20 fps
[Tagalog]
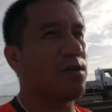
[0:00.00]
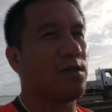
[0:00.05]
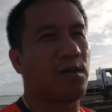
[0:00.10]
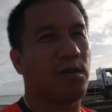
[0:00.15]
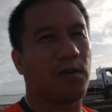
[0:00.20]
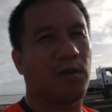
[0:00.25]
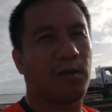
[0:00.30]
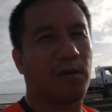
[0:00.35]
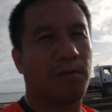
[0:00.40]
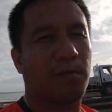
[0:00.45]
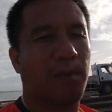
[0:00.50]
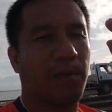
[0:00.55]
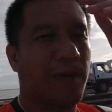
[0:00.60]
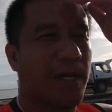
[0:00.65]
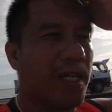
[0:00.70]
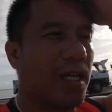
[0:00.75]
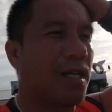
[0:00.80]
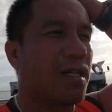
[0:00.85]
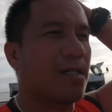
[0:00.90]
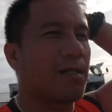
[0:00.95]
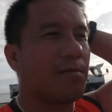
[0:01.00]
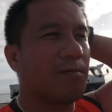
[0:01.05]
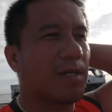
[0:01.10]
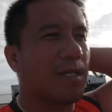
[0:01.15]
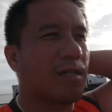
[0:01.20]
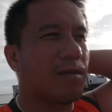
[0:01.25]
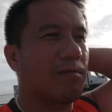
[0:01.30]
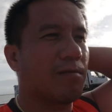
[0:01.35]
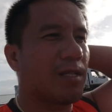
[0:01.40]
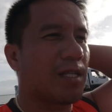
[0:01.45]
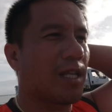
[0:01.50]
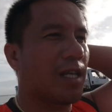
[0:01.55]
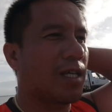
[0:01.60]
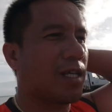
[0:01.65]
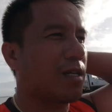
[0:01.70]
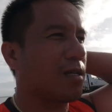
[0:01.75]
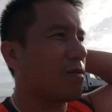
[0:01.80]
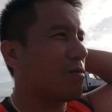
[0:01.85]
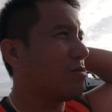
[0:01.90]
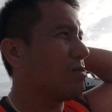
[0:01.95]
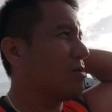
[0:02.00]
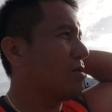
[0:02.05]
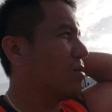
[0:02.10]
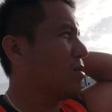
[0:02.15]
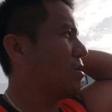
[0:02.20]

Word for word: or mamayang ma madaling araw.